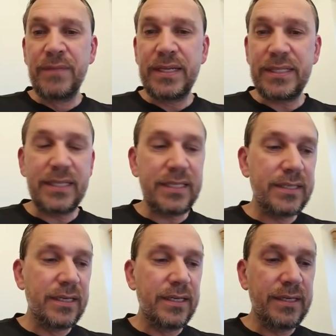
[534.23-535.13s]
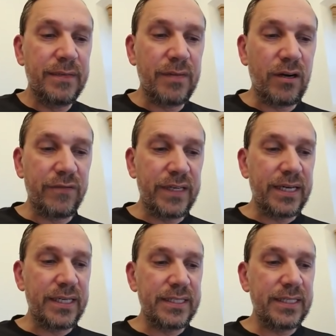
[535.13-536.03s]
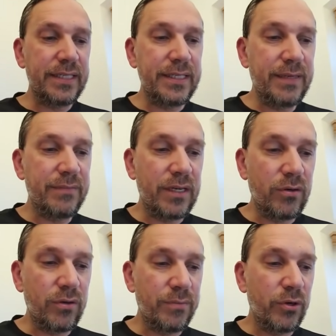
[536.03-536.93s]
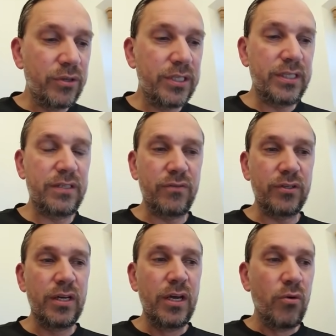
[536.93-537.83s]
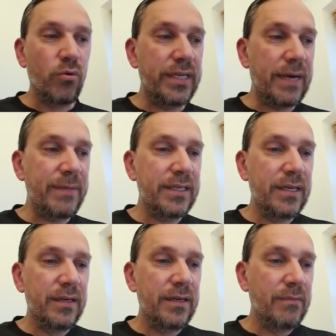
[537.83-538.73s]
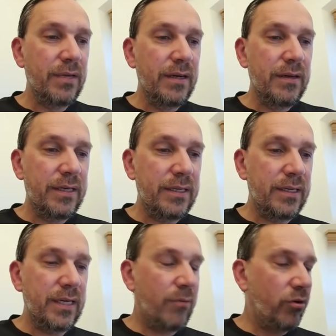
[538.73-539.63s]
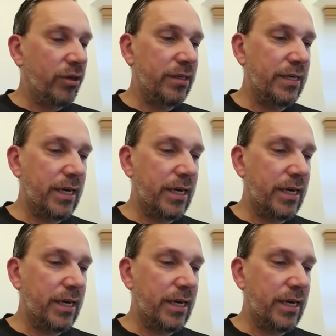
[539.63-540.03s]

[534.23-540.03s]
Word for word: dass das ähm, auf der anderen Seite eben auch berücksichtigt wird. Und damit, ähm, ich, ich habe heute eine